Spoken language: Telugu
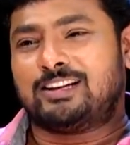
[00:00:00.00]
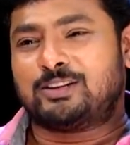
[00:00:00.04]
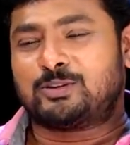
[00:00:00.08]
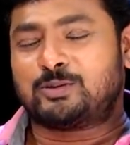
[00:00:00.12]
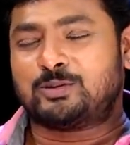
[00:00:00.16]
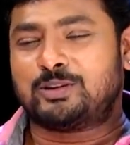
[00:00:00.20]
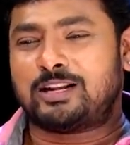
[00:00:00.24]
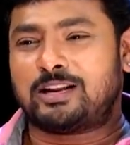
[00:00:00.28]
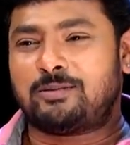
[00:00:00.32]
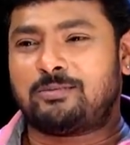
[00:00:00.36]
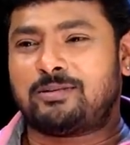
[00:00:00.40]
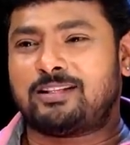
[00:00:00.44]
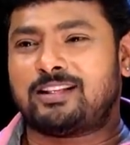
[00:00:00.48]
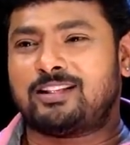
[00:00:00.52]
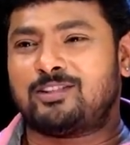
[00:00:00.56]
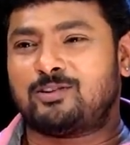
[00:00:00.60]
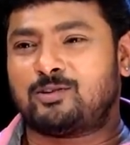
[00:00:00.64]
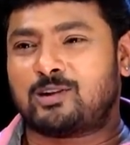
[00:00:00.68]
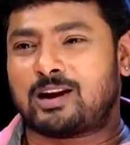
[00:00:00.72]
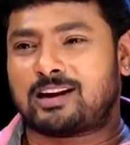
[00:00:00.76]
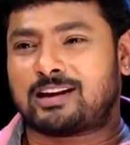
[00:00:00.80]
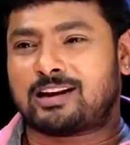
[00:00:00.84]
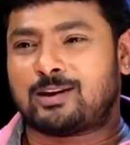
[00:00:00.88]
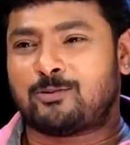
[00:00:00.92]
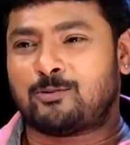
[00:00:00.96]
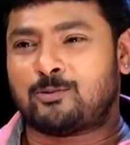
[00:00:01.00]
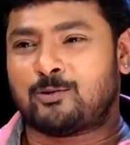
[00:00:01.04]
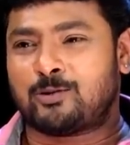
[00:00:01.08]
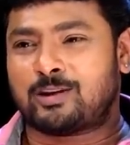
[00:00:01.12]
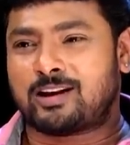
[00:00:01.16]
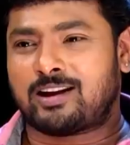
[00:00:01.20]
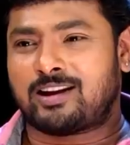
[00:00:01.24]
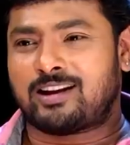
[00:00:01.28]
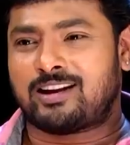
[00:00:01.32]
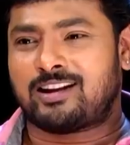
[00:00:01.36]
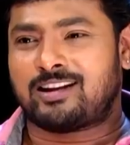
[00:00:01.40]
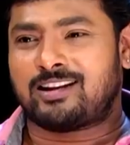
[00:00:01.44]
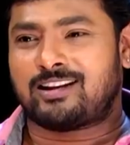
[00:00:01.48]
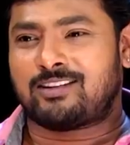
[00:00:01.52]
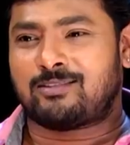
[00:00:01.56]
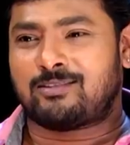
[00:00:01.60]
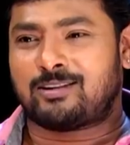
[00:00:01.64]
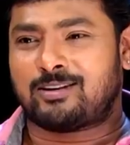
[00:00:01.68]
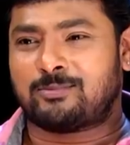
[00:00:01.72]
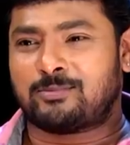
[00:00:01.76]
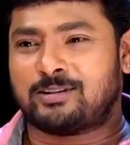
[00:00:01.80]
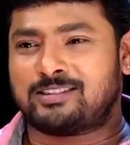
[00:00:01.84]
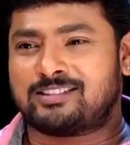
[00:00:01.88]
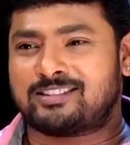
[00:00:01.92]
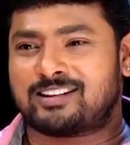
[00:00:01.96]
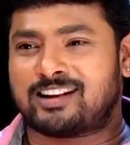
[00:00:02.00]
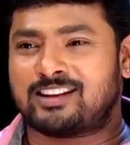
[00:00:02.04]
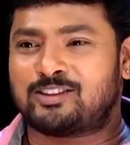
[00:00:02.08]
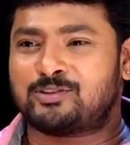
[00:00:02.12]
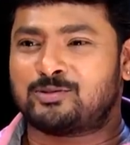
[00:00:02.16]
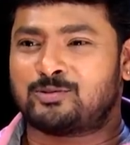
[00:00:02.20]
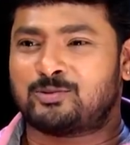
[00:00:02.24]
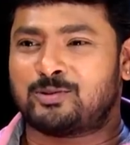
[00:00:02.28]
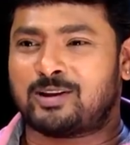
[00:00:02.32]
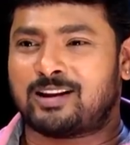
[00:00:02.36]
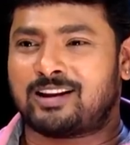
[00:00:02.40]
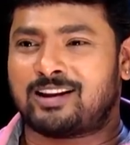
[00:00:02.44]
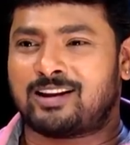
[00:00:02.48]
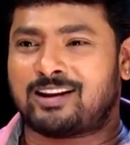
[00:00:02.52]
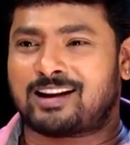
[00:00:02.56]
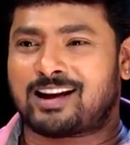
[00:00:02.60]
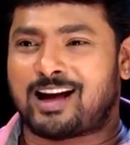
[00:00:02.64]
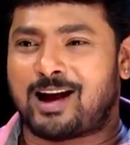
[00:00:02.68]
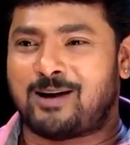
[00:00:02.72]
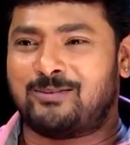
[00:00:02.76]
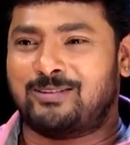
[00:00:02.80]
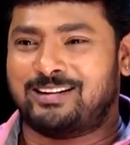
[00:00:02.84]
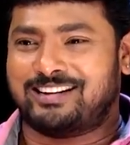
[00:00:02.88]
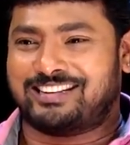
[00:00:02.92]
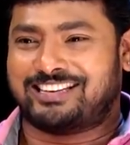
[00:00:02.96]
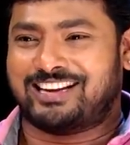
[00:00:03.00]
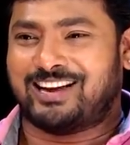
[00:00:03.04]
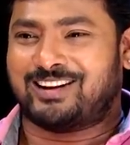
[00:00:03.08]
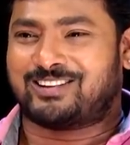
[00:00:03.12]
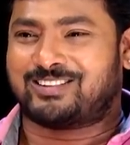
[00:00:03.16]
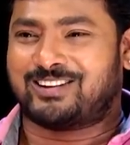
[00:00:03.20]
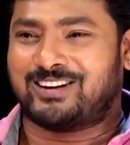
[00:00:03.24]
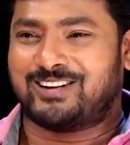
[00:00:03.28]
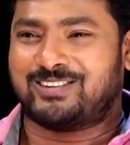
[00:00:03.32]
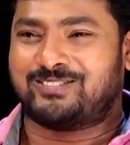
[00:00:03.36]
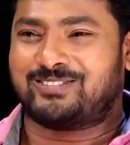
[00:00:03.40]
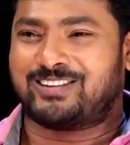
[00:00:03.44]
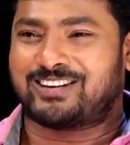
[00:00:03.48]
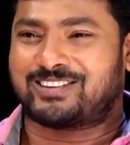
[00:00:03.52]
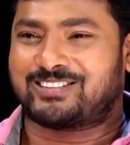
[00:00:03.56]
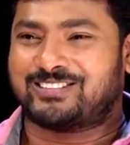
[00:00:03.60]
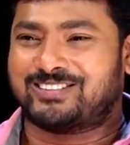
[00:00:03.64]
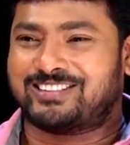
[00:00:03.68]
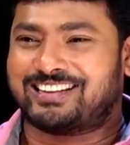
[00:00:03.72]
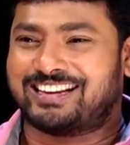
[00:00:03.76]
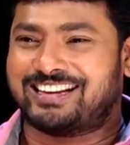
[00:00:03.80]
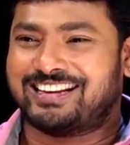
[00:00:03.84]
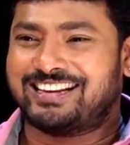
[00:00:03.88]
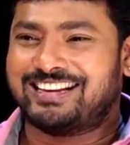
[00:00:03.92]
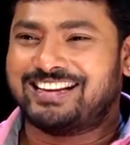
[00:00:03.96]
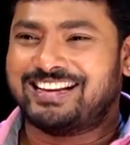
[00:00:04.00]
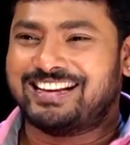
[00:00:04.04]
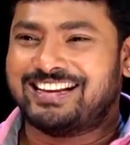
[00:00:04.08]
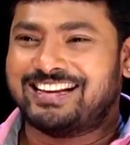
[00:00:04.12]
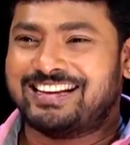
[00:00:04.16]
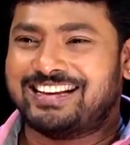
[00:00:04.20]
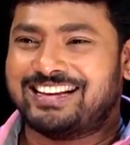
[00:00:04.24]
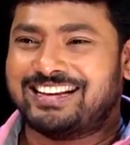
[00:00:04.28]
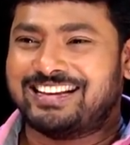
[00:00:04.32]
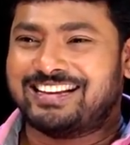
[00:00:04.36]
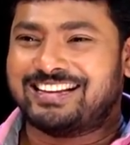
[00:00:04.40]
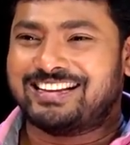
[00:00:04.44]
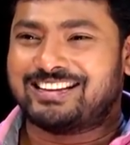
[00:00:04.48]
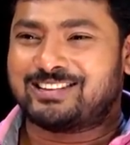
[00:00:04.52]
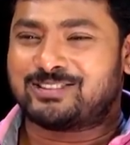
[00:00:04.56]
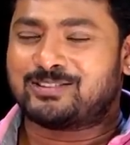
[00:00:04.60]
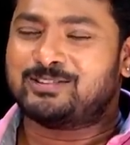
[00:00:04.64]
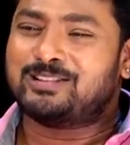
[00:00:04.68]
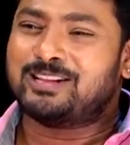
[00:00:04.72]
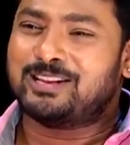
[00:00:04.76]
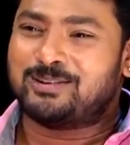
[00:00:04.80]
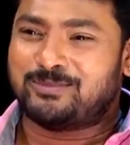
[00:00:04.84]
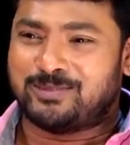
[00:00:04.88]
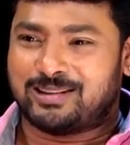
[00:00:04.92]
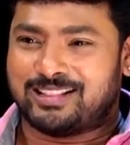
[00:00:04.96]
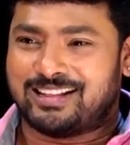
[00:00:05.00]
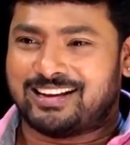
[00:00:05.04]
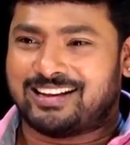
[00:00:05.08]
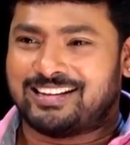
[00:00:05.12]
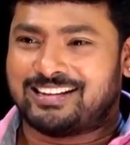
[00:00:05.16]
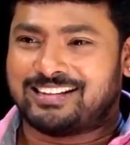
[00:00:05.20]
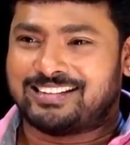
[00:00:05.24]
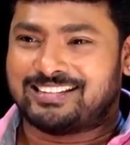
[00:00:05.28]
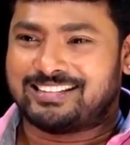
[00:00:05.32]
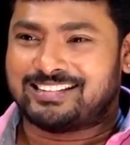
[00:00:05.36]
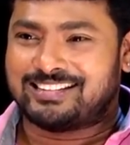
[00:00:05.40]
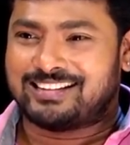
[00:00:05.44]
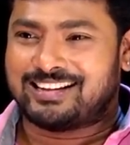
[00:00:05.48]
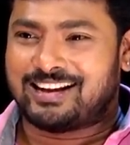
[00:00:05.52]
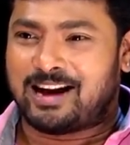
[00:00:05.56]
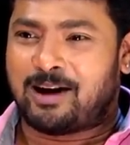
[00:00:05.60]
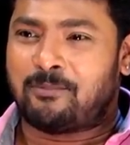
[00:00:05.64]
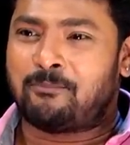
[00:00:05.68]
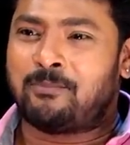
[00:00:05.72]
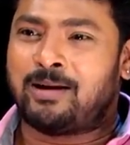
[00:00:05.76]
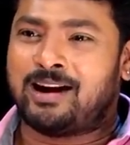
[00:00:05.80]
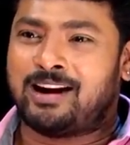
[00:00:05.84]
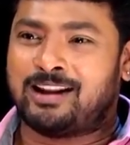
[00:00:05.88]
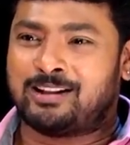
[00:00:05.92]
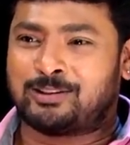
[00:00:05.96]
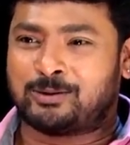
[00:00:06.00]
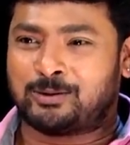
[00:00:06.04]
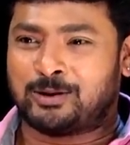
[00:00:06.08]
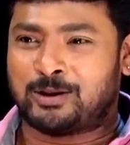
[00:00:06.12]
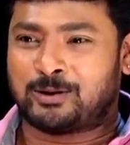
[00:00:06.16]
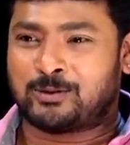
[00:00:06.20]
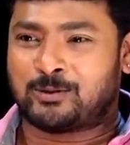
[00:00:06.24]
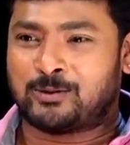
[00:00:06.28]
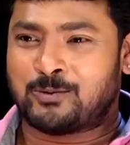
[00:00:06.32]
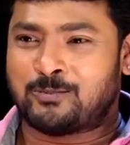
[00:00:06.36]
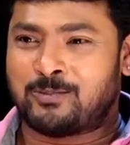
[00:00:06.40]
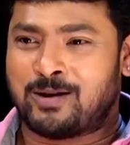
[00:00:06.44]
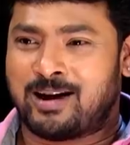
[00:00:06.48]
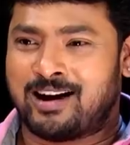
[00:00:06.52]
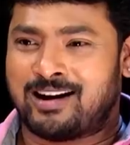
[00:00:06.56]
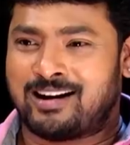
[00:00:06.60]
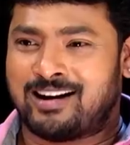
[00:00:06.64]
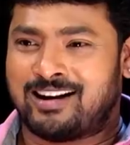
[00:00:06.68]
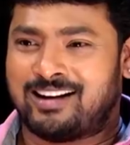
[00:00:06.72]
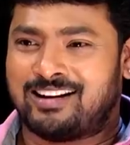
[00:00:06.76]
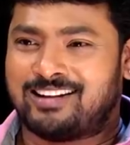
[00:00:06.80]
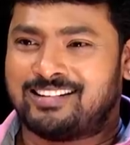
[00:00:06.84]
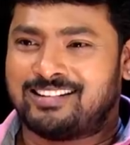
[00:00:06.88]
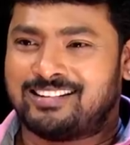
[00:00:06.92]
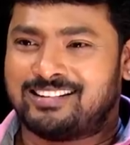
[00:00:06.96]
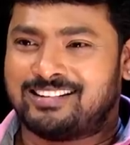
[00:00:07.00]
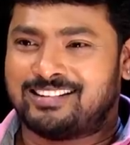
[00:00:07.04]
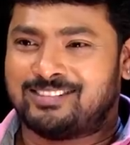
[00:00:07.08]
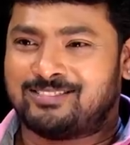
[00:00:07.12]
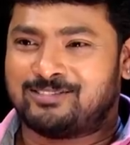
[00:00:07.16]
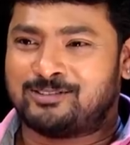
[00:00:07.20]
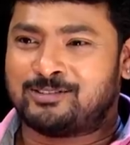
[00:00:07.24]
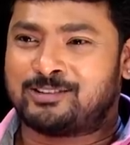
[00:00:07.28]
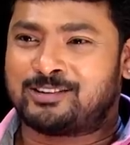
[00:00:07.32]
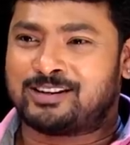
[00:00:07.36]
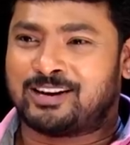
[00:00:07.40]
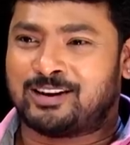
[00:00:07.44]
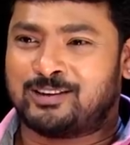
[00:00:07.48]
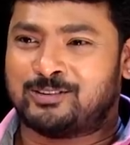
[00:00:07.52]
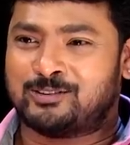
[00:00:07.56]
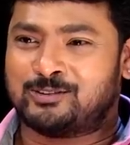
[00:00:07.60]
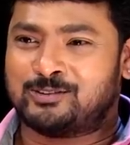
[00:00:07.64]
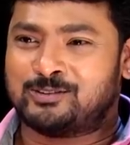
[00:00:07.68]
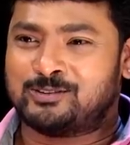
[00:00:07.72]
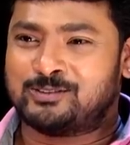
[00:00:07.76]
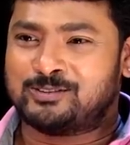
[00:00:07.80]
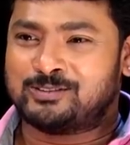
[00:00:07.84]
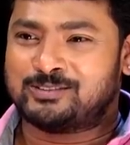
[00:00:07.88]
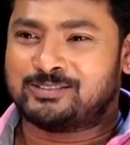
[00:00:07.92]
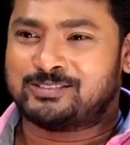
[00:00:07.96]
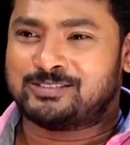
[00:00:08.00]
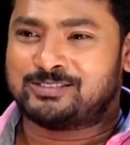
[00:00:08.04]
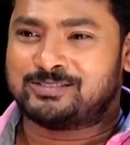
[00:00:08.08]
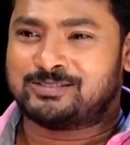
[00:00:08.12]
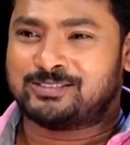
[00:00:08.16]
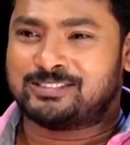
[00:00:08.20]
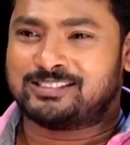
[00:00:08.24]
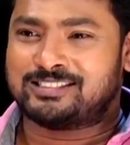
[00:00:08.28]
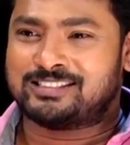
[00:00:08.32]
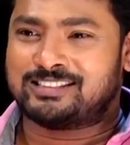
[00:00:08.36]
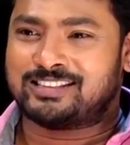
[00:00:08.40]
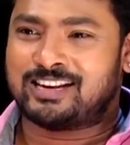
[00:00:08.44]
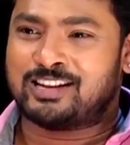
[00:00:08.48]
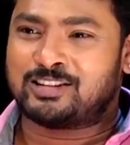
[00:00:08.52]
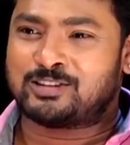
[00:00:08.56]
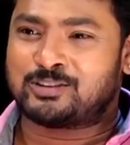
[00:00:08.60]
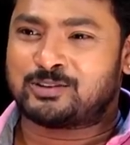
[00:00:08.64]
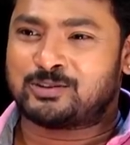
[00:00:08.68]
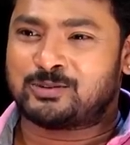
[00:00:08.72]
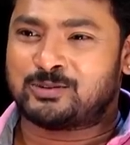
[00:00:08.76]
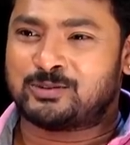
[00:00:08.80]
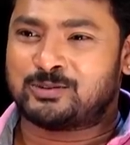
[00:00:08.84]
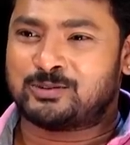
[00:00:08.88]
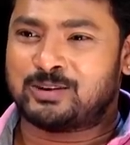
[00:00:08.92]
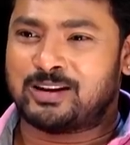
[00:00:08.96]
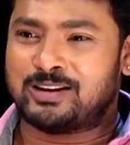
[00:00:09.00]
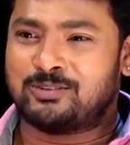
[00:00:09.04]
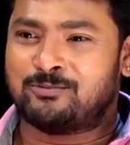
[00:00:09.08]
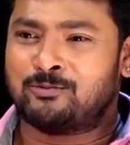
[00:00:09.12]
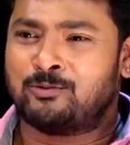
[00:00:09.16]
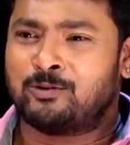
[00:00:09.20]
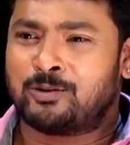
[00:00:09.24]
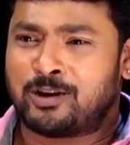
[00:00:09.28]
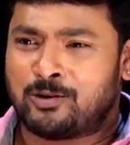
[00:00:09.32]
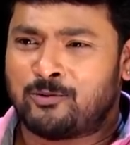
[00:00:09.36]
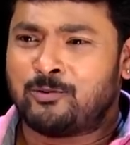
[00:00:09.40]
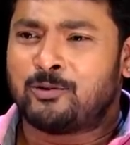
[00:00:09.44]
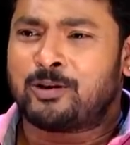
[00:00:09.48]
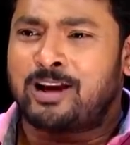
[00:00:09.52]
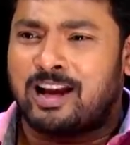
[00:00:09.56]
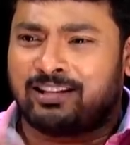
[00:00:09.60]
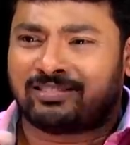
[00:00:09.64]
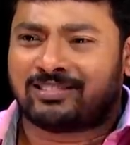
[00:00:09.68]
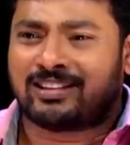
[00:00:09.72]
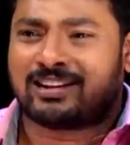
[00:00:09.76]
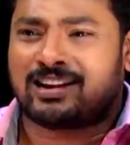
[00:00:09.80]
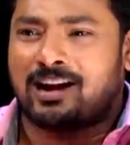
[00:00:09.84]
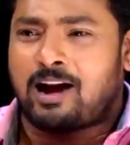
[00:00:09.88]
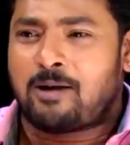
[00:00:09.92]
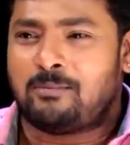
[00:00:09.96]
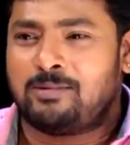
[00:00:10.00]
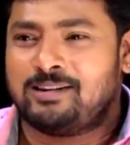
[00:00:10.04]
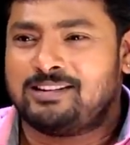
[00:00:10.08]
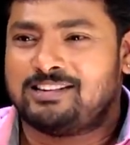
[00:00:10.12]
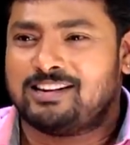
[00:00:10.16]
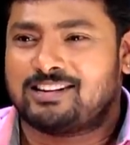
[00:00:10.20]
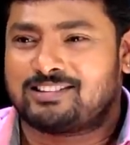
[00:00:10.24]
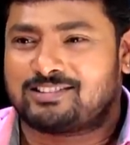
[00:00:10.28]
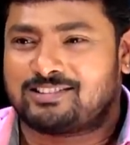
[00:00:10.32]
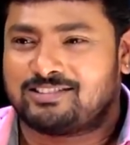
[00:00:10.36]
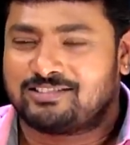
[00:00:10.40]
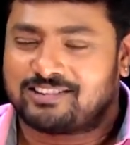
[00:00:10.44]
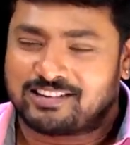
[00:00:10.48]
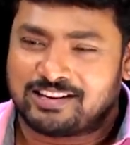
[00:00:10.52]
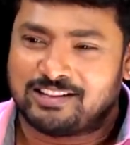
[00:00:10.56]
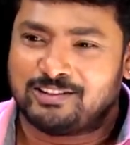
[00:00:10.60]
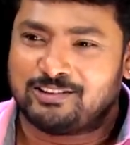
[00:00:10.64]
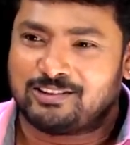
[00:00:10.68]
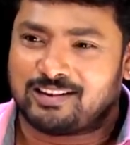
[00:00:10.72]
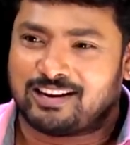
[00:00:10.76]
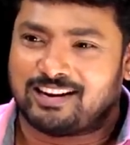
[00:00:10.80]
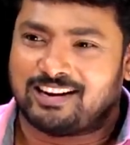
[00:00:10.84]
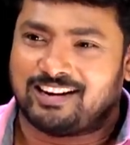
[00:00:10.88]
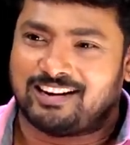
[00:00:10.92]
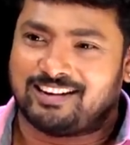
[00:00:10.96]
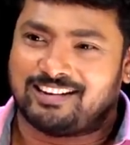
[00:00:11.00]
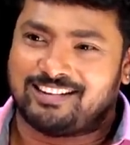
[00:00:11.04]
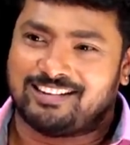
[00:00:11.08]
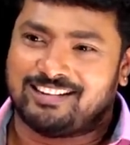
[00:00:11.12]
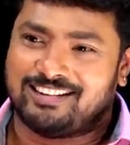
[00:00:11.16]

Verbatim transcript: సుధీర్ మీద ఎందుకు అట్లా ఊకే వాడు మంచి రష్ కూడా నా కామెంట్స్ ఎక్కువ పడుతుంటాయి ఏంటండి సుధీర్ మీద అమ్మాయిలతో ఎక్కువ బాగా ఉంటాడు మంచి రసికుడు అని ఊకే ఊకే అందరు కామెంట్ చేస్తుంటారు ఎందుకని